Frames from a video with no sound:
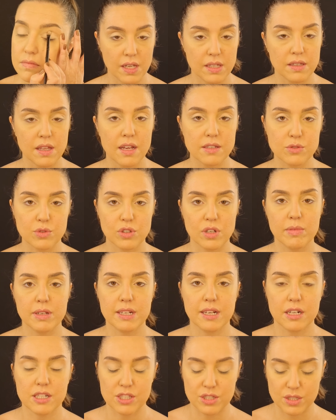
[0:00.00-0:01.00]
Daha sonra
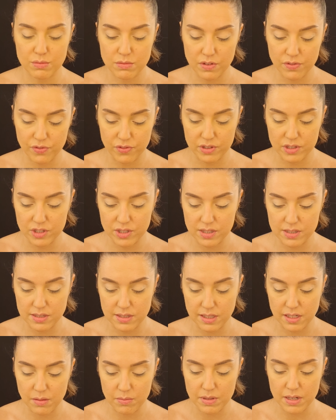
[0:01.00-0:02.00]
bir karıştırma
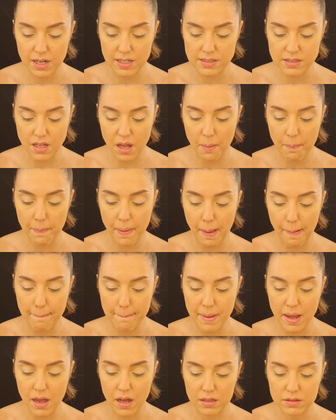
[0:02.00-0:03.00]
fırçası ile biraz daha
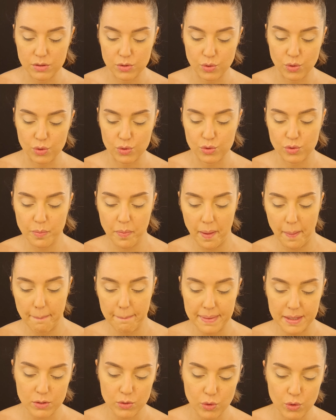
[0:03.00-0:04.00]
pembe alt tonlu,
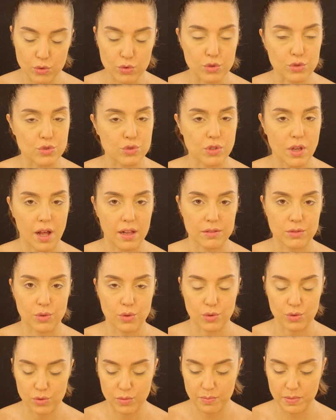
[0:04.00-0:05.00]
pembe gül kurusu alt
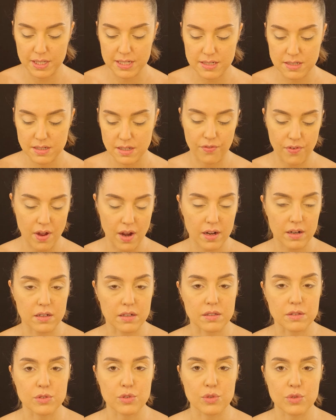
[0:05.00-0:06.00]
tonlu bir far
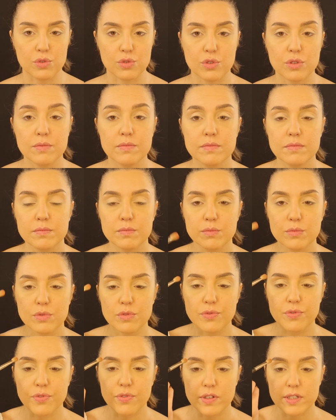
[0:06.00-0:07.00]
alıyorum.
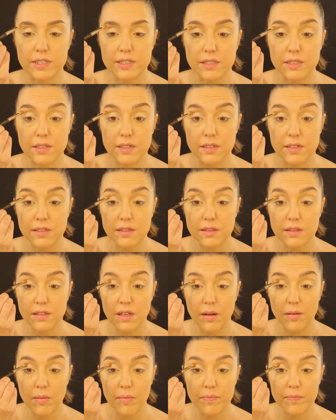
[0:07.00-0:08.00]
Bu farı
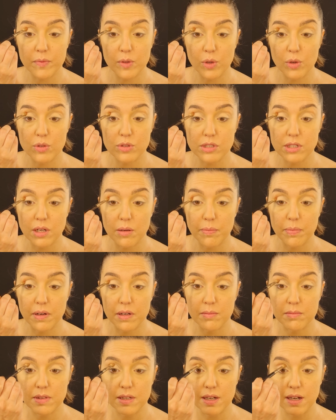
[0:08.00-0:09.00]
tam göz
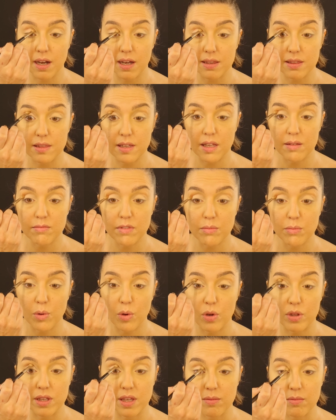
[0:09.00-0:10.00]
kapağımla katlanma
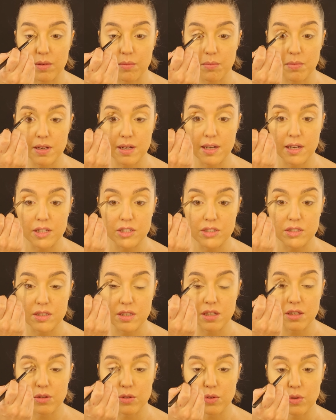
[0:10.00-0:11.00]
bölgemin
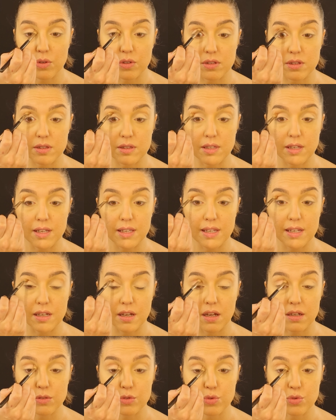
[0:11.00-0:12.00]
birleştiği nokta
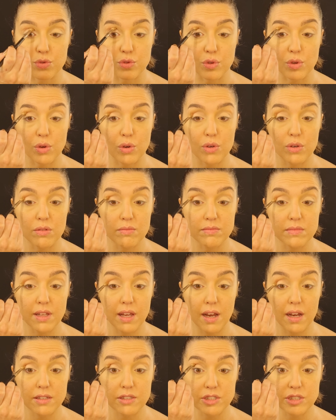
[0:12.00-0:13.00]
noktaya sürüyorum.
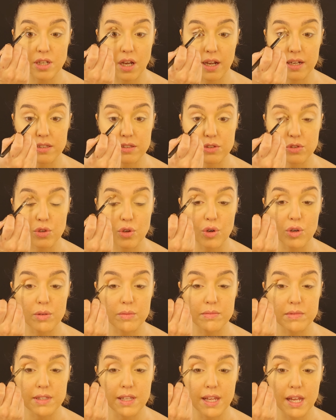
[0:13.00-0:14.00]
Ne aşağı
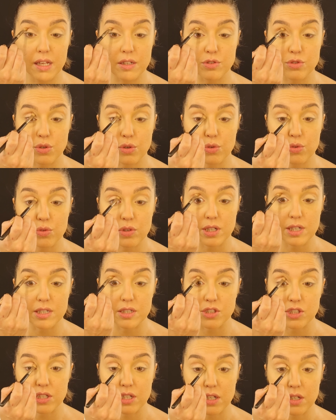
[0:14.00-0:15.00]
indiriyorum ne çok
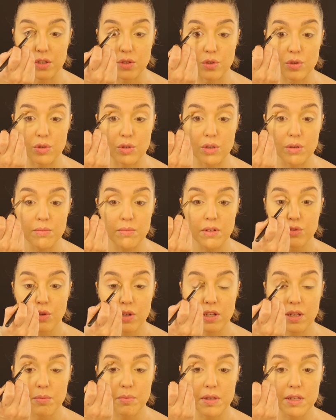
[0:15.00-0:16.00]
yukarı çıkarıyorum.
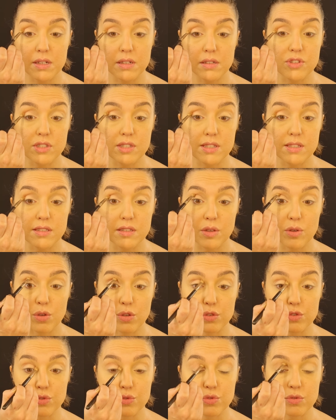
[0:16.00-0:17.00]
Şöyle bir çizgi
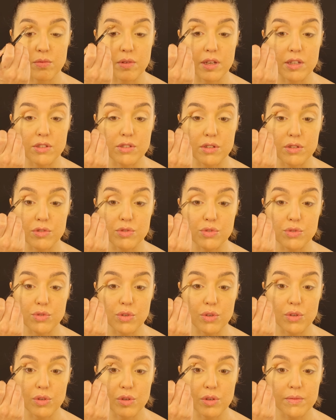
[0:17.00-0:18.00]
oluşturmaya
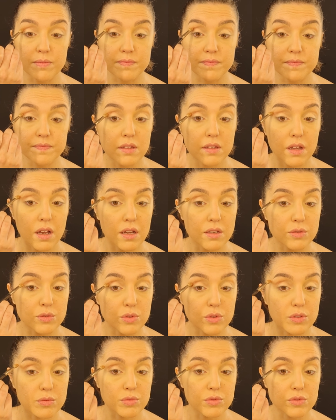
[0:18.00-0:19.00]
çalışıyorum. Daha
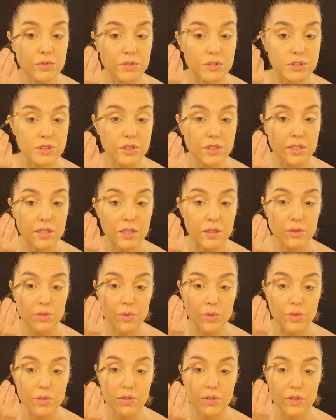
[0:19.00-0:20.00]
sonra bunu dışarıya
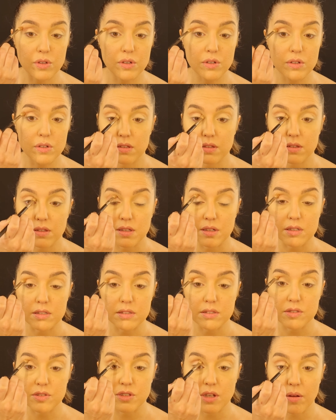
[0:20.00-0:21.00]
doğru
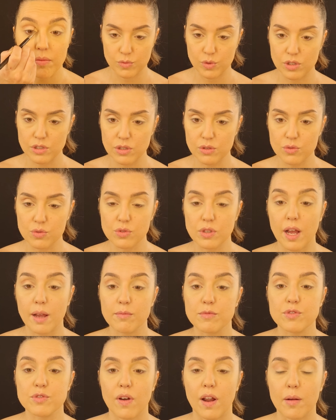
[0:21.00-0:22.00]
dağıtacağım. Bu arada
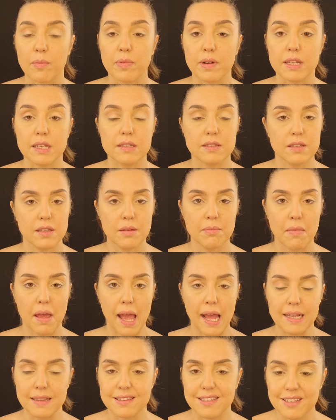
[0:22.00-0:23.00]
güzelmiş far paleti.
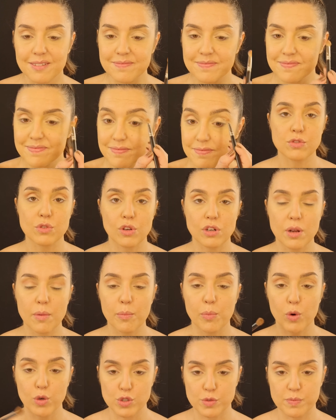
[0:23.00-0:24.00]
Beğendim.
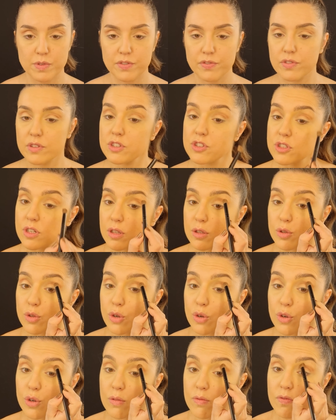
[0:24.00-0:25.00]
Sonra boş bir fırça
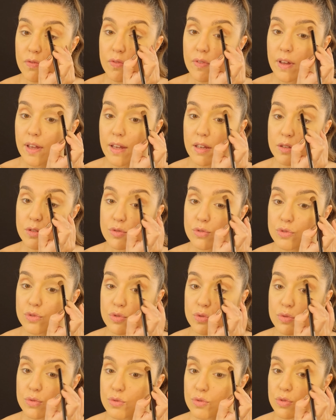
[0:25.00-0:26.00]
alıyorum ve
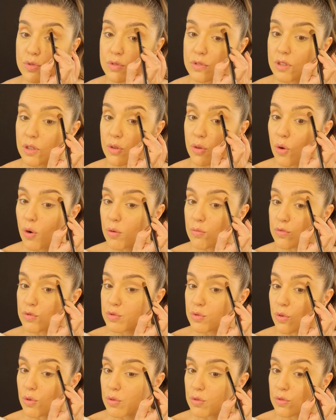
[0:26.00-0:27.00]
şu üstte
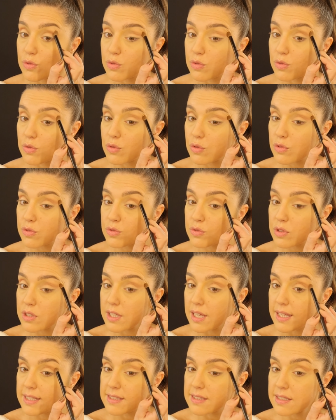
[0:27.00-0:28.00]
görmüş olduğunuz
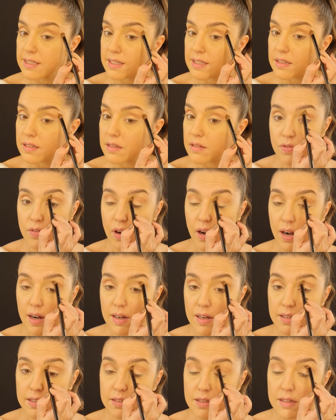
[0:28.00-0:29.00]
keskin
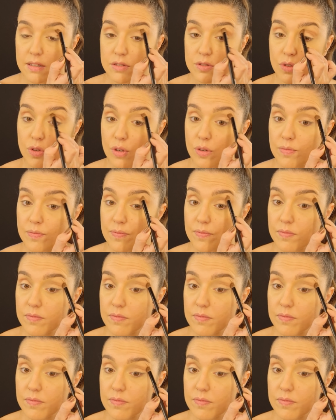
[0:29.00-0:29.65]
farları dağıtıyorum.